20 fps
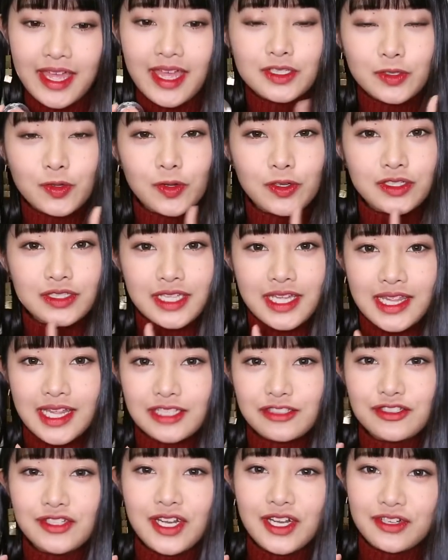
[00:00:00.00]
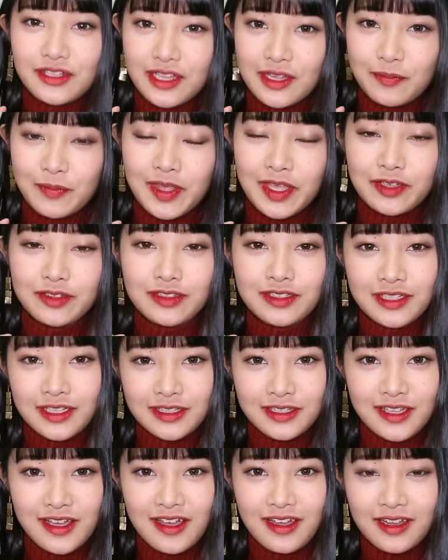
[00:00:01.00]
すごくねナチュラルなメイクになっ
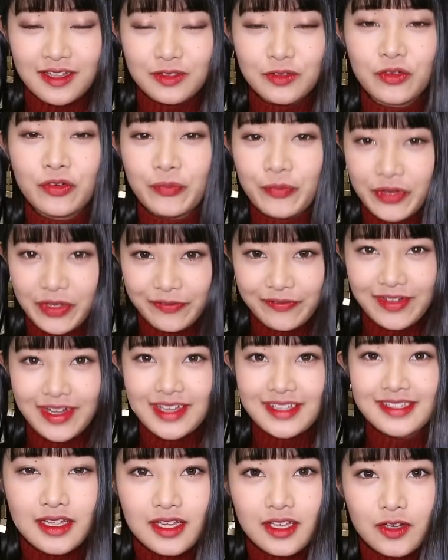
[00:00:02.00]
たかなと思います。